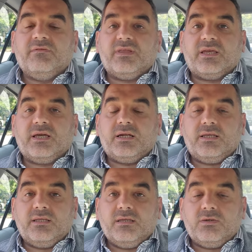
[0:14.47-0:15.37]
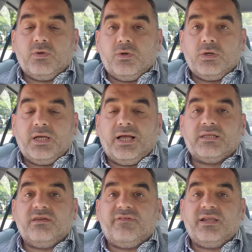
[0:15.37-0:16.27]
فذكرت عدة طرق
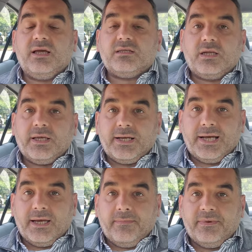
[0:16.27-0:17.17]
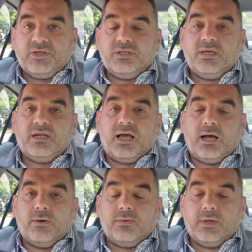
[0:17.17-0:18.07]
حضيف عليها طريقة هامة جدا
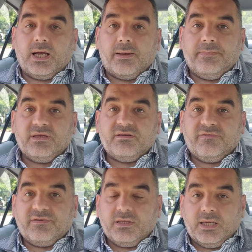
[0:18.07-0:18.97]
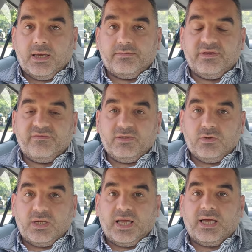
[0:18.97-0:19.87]
حبيت أفردها
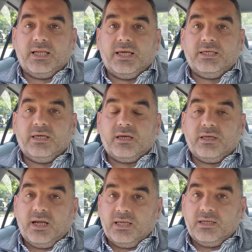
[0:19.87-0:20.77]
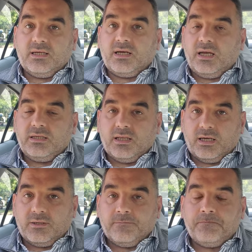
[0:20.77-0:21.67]
بفيديو لحالها هي قراءة الجايد
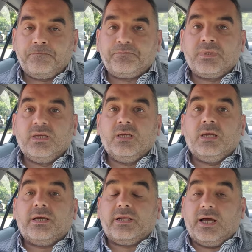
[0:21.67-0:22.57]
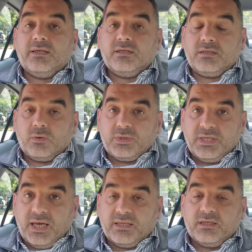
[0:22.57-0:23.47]
لاين قراءة
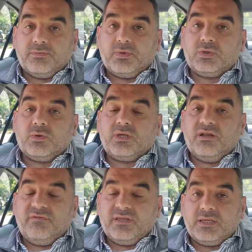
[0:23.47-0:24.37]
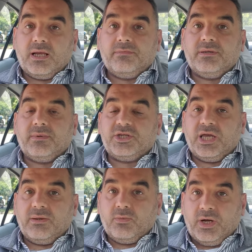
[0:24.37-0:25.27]
التوصيات اللي بتصدر كل فترة
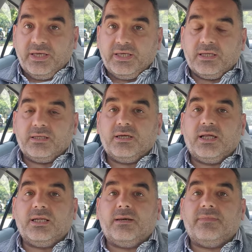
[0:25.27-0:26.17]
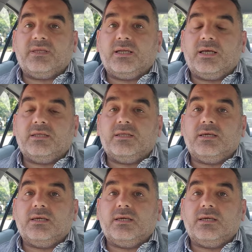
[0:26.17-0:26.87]
بمجال معين هلا مثلا